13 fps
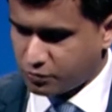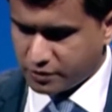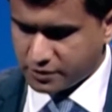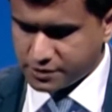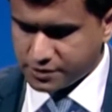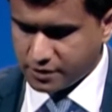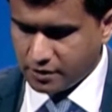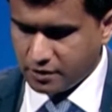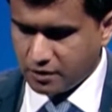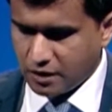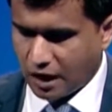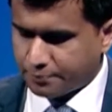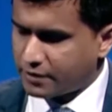হয়েছেন
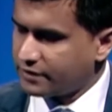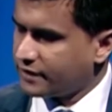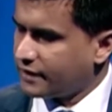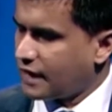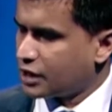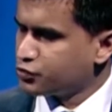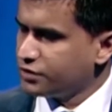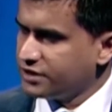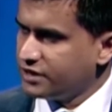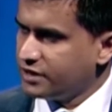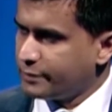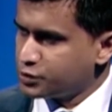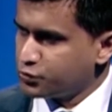আপনার আসনে কি
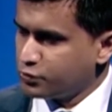নির্বাচন